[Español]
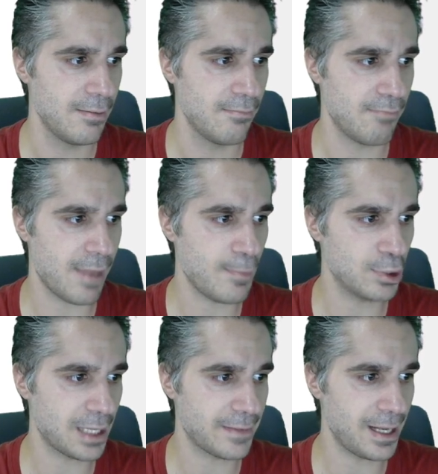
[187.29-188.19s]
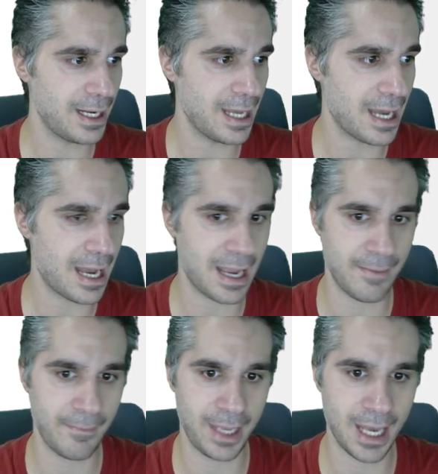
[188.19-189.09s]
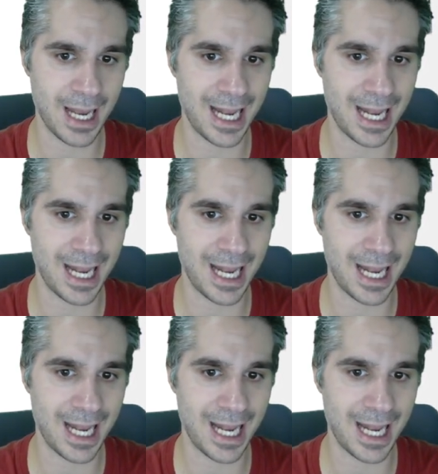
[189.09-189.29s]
vamos a darle a enviar